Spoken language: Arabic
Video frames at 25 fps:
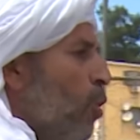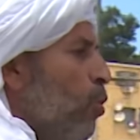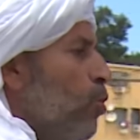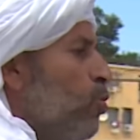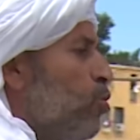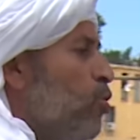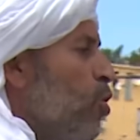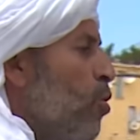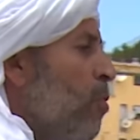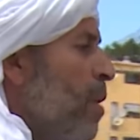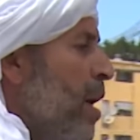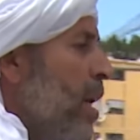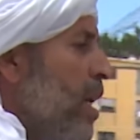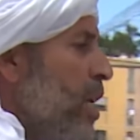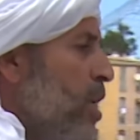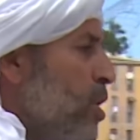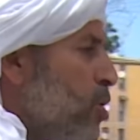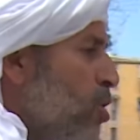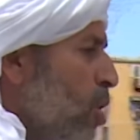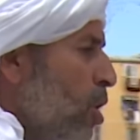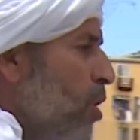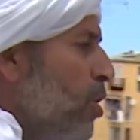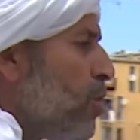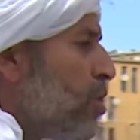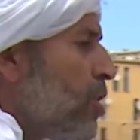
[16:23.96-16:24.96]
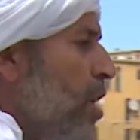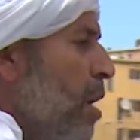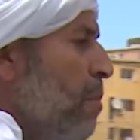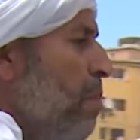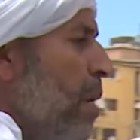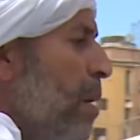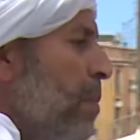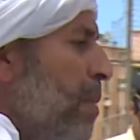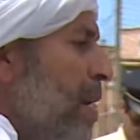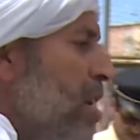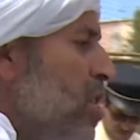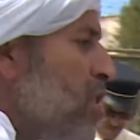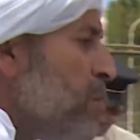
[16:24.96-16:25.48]
وانتوما لي جون
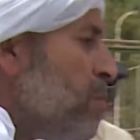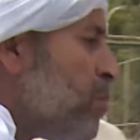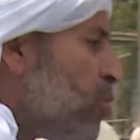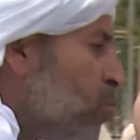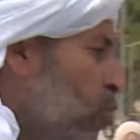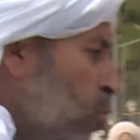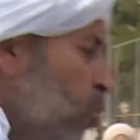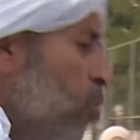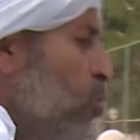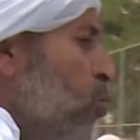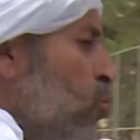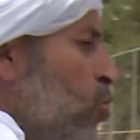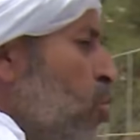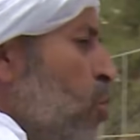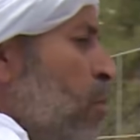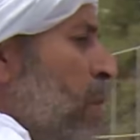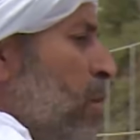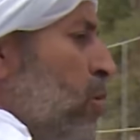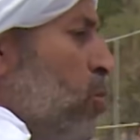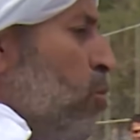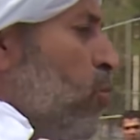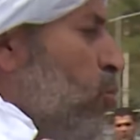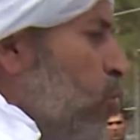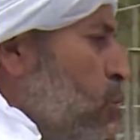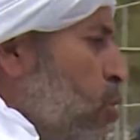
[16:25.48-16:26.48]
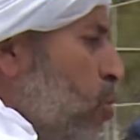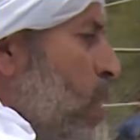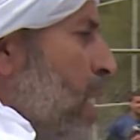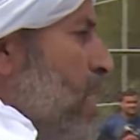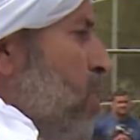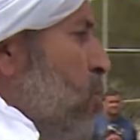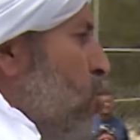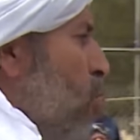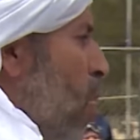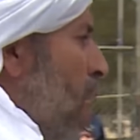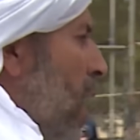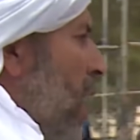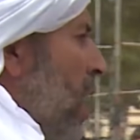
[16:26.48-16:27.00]
الشباب لازم تكونوا انتوما سورتو الاولاد
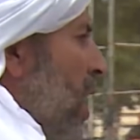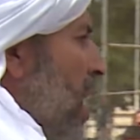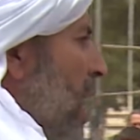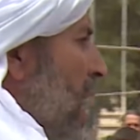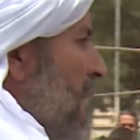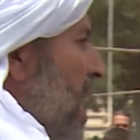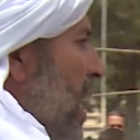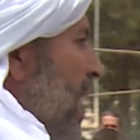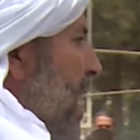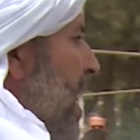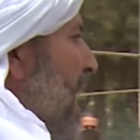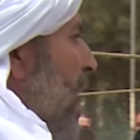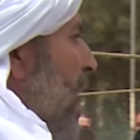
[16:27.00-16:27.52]
الصغار كي